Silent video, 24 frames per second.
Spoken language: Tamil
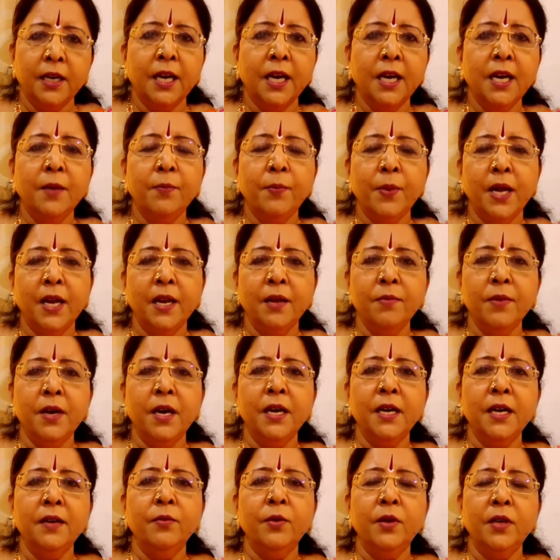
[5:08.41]
நல்ல
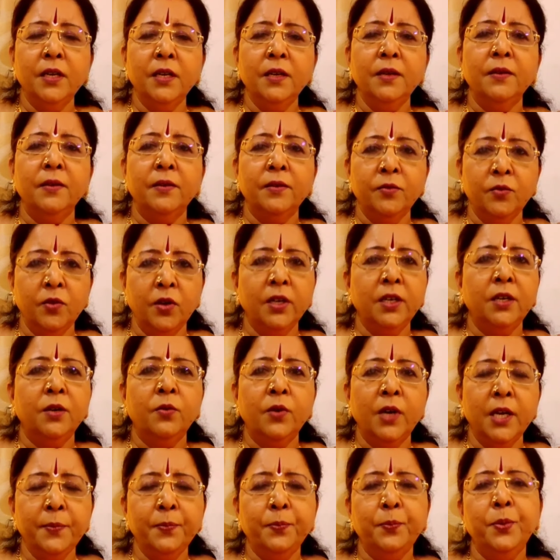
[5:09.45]
பலமான ஒரு உங்களுக்கு
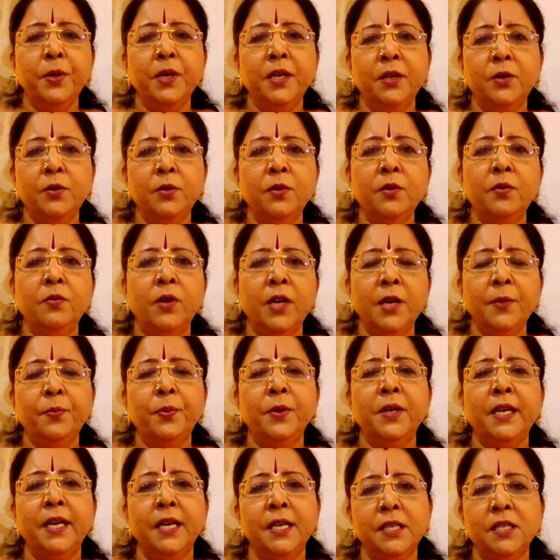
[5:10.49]
உழைப்பு இருக்கும்
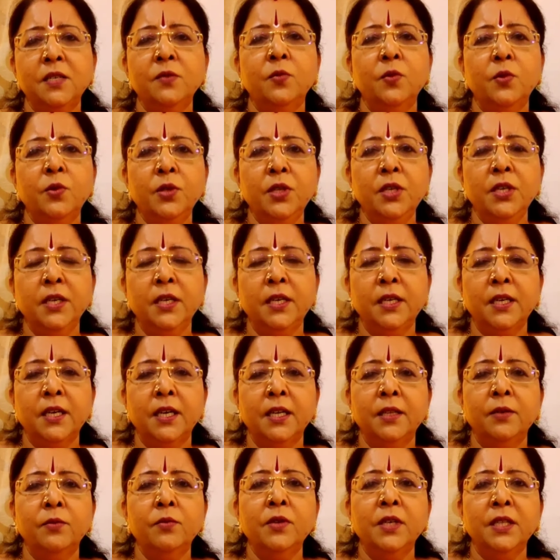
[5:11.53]
உழைப்புக்கேற்ற ஊதியம்
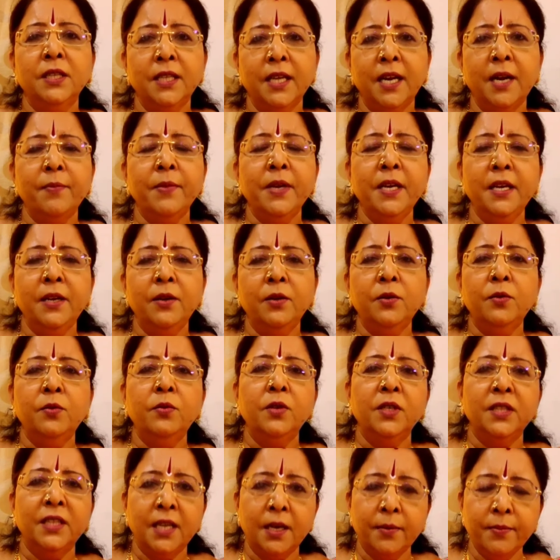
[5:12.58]
இருக்காது உங்கள் திறமை இருக்கும்
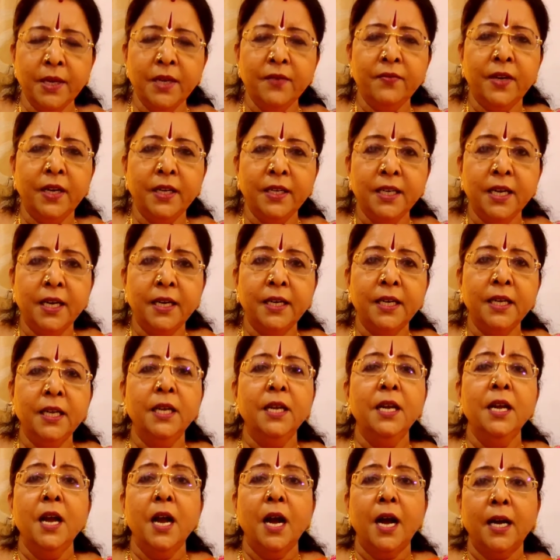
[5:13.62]
உங்கள் திறமையை வெளிக்காட்டி
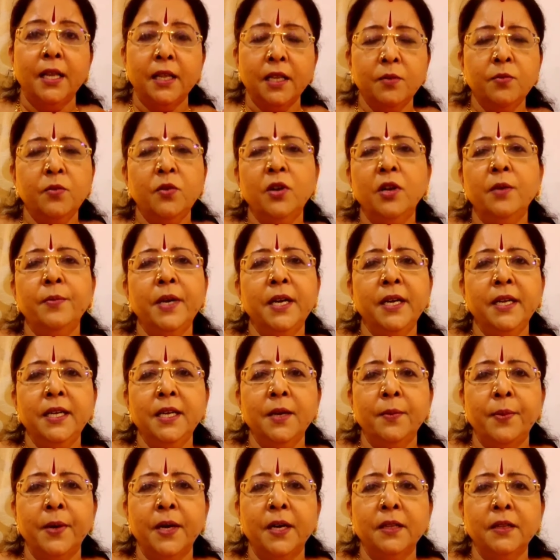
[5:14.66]
அதன் மூலமாக
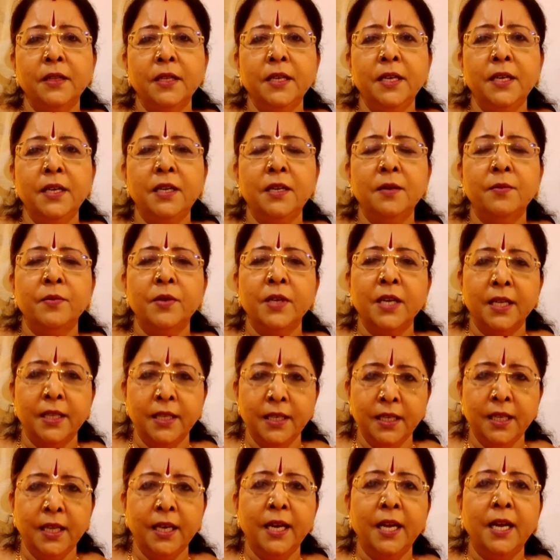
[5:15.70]
நீங்கள் பணத்தை ஈர்க்க முடியாது
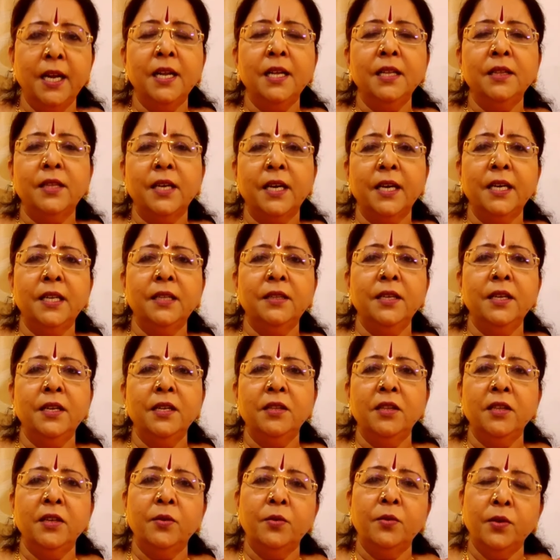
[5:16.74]
இதையெல்லாம்
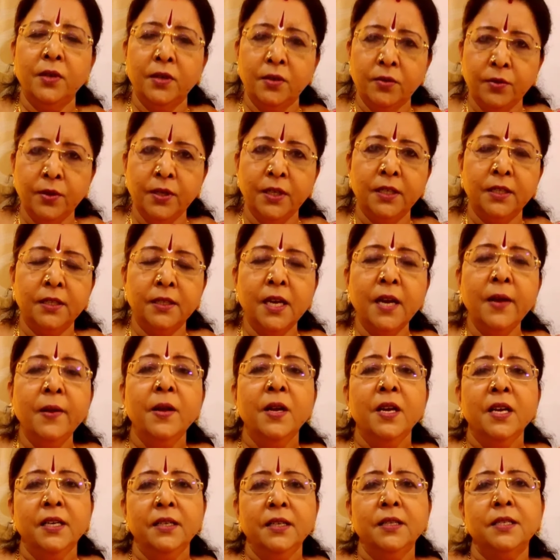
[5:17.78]
தகர்த்தெடுத்த கூடியது தான்
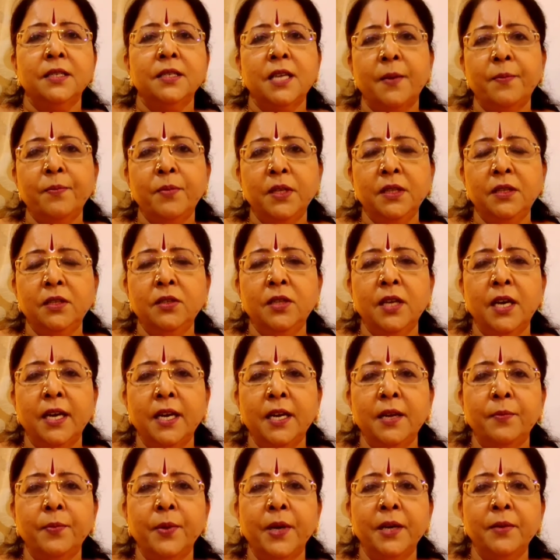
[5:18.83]
இந்த சம்பத்து
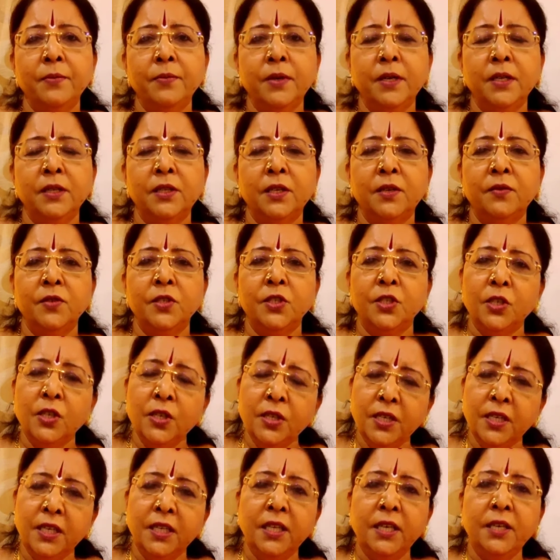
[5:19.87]
தாரையை பயன்படுத்துகிற
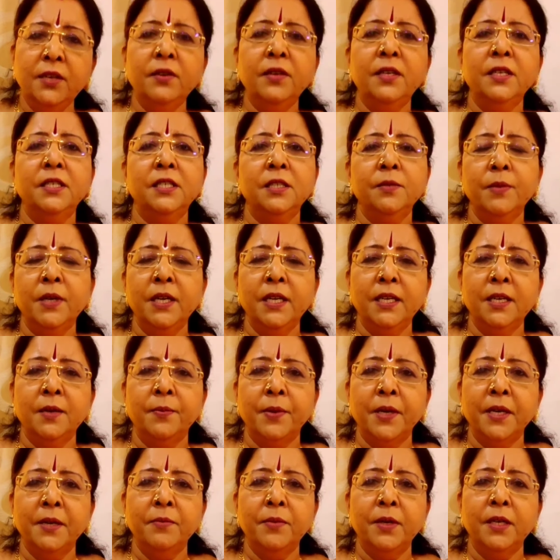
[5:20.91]
விஷயம் இதையும் நிச்சயமாக
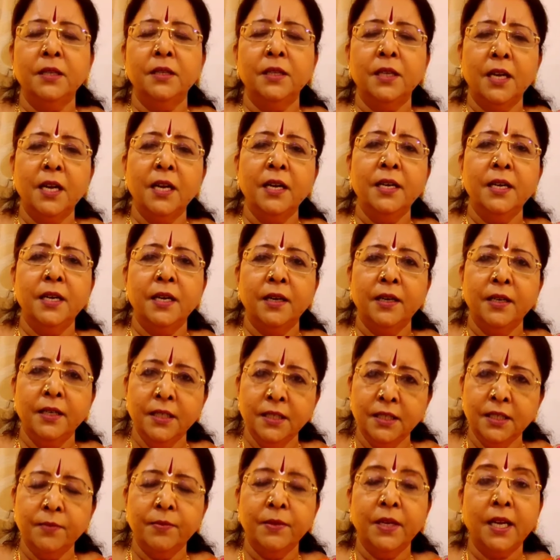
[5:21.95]
நீங்கள் பயன்படுத்தலாம்
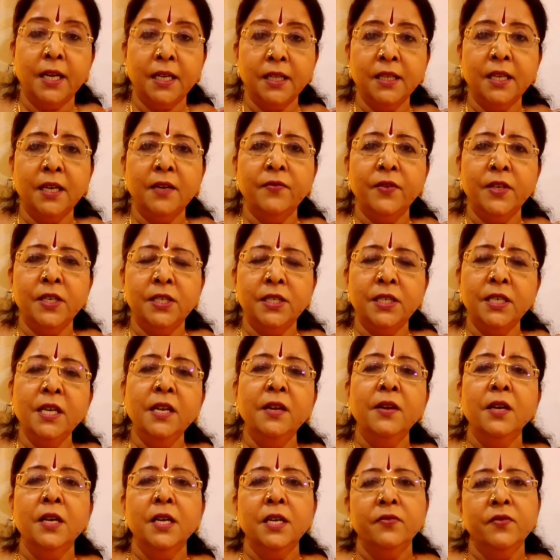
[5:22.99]
நிச்சயம் நிரந்தர வெற்றி
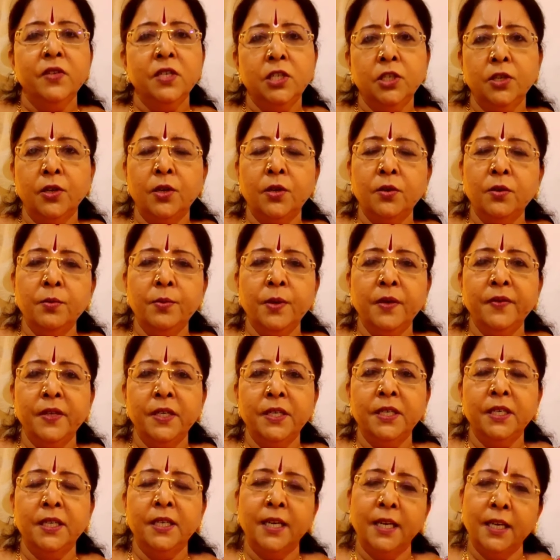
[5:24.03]
விஸ்வரூப
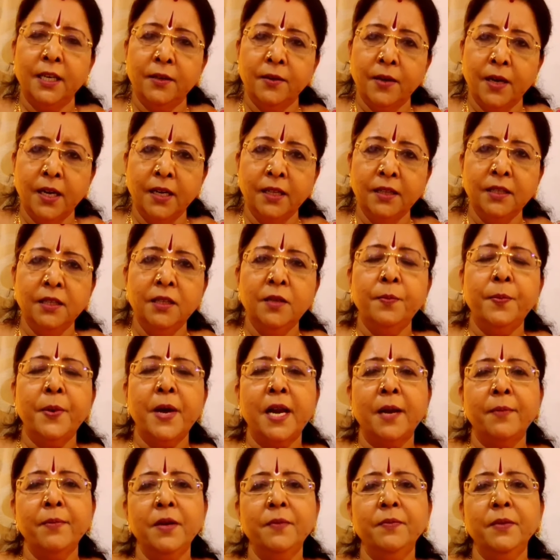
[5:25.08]
வெற்றி கிடைக்கும் அடுத்தது
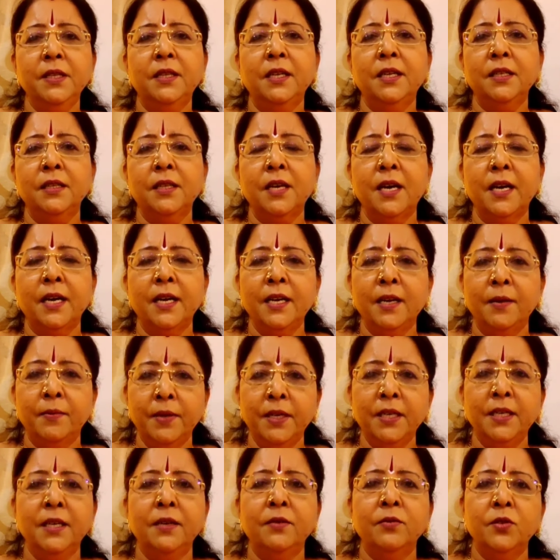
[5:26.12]
பரமமித்திர தாரை
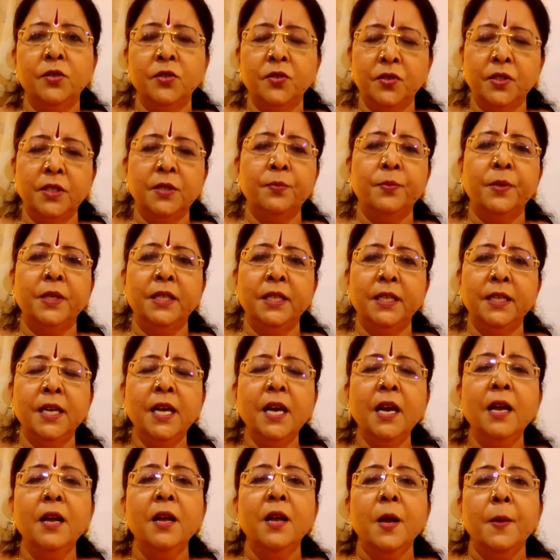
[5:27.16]
அப்படிங்கிற ஒரு விஷயம்
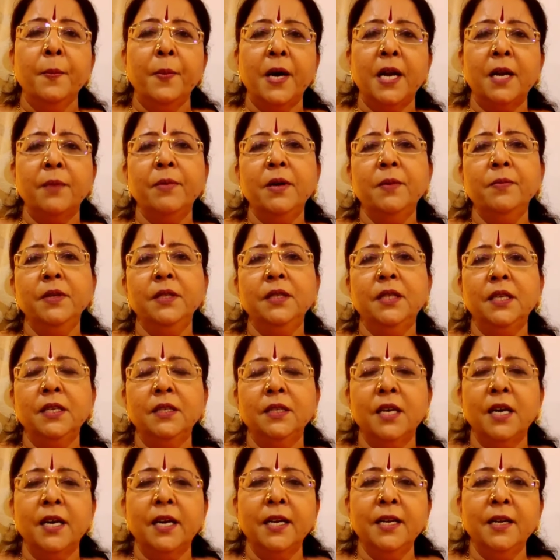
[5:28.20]
பார்த்தீங்கன்னா பரமமித்திர
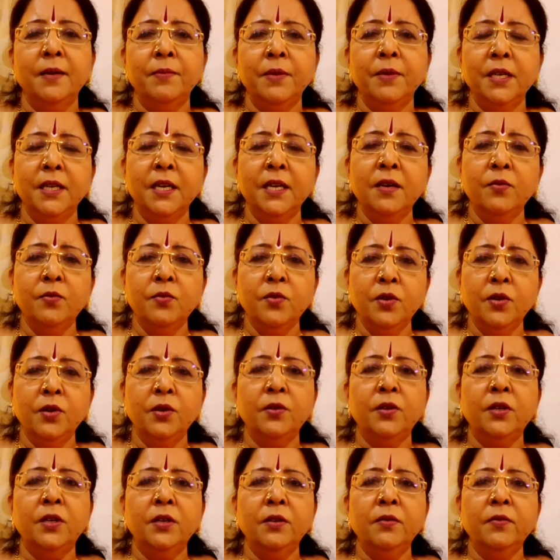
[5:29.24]
தாரை அப்படின்னா
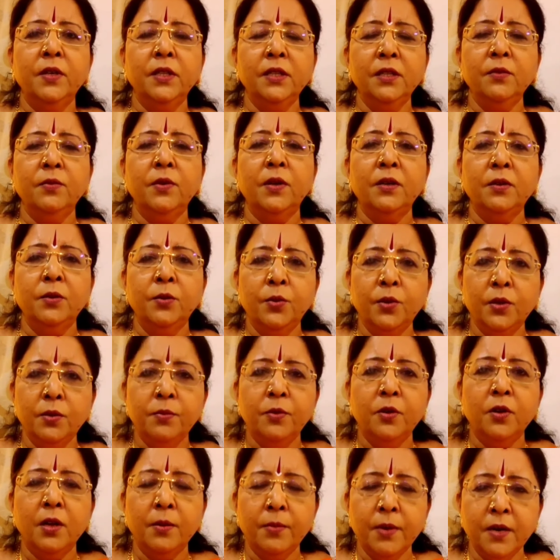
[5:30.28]
உங்களுக்கு வந்து ஒரு குரு
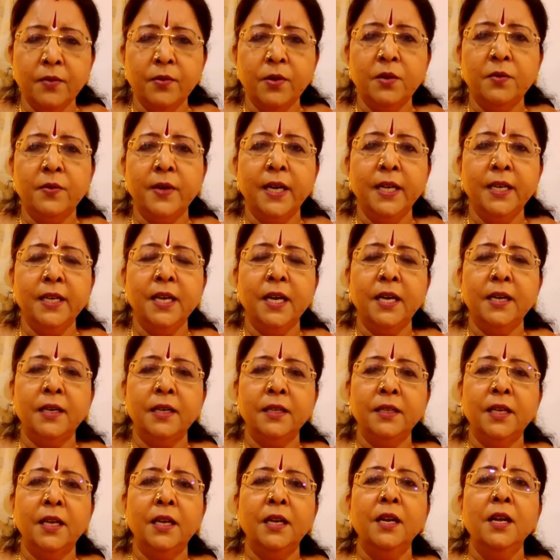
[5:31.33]
மூலமா ஒரு
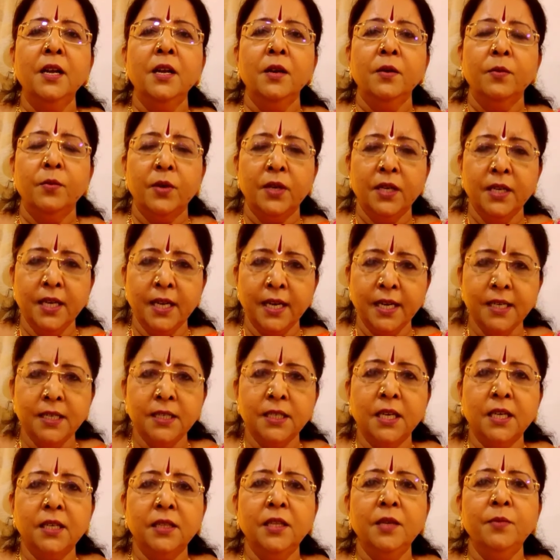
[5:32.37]
வழிகாட்டுதல் ஒரு
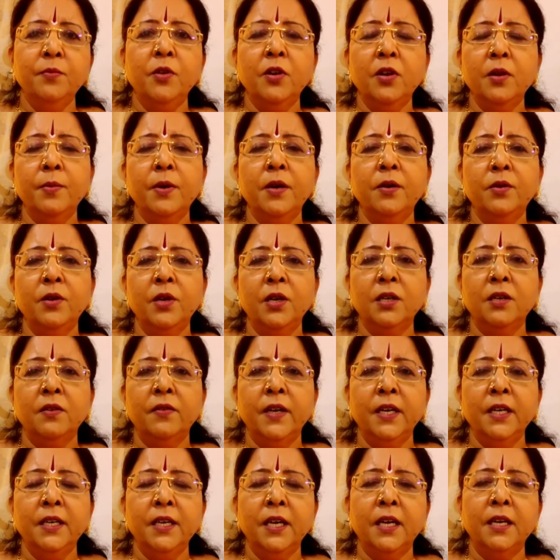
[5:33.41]
இறைசக்தி மூலமா உங்களுக்கு
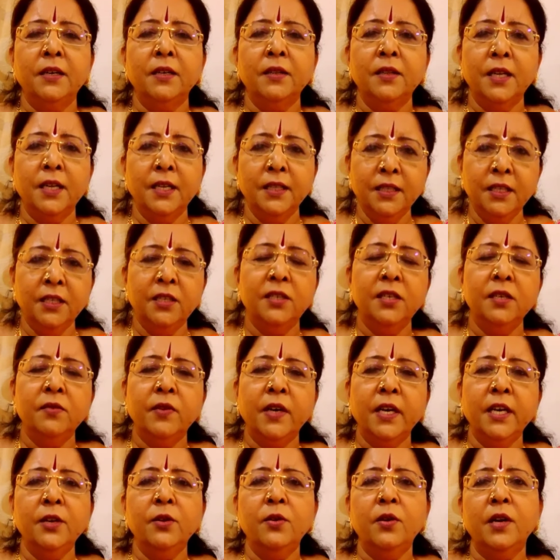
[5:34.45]
வழிகாட்டுதல் இது
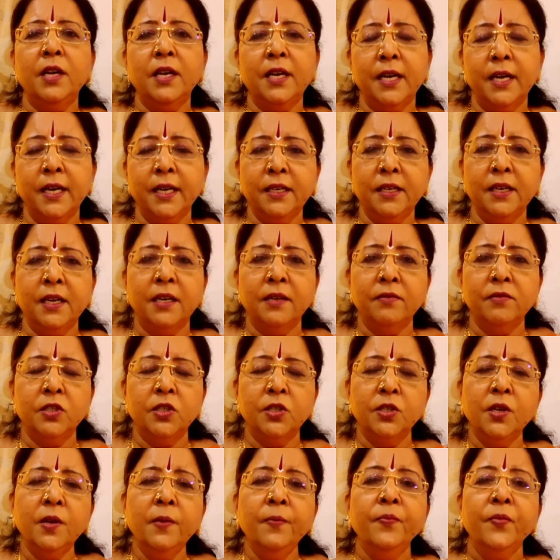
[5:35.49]
டிவைனோட கனெக்ட் ஆன
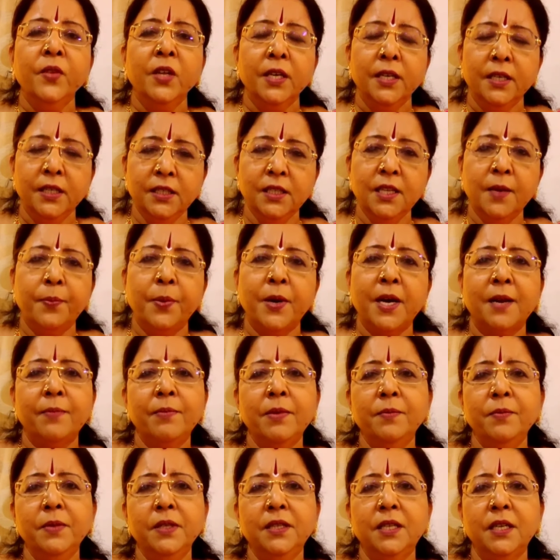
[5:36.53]
விஷயம் இந்த
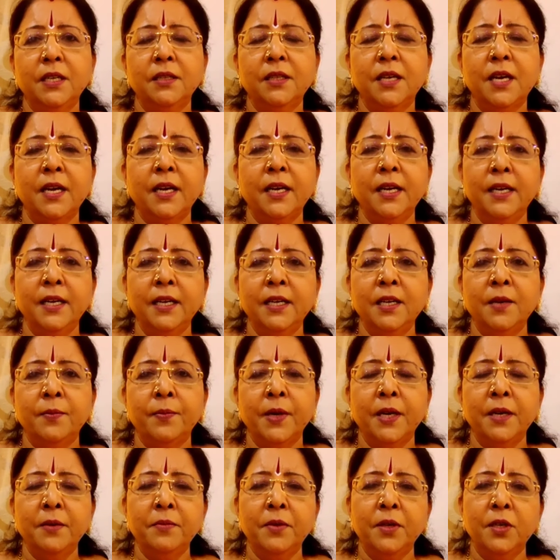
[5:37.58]
பரமமித்ரா தாரையை
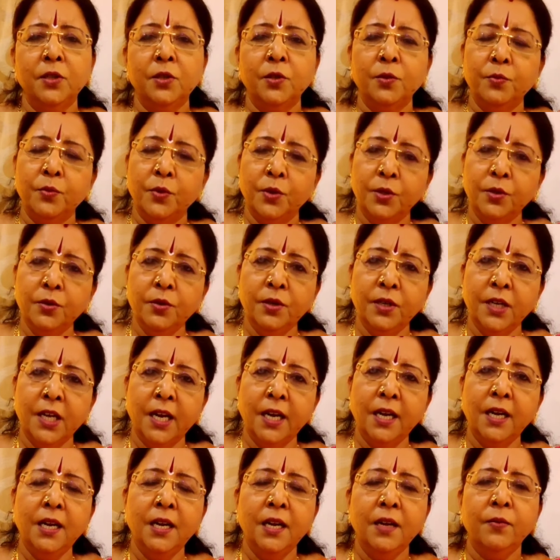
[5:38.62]
நீங்கள் பயன்படுத்தும் போதும்
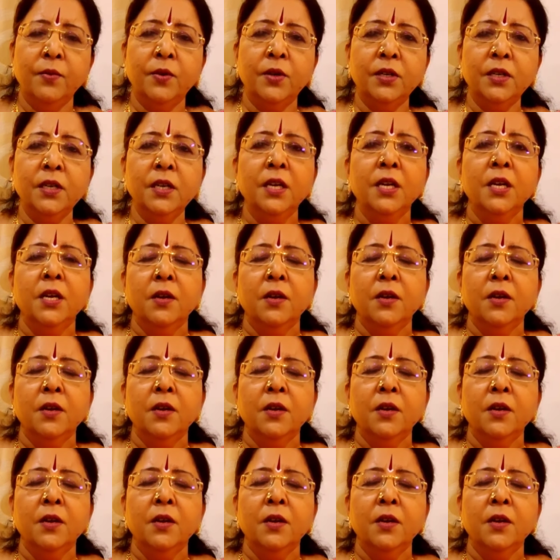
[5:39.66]
நல்ல ஒரு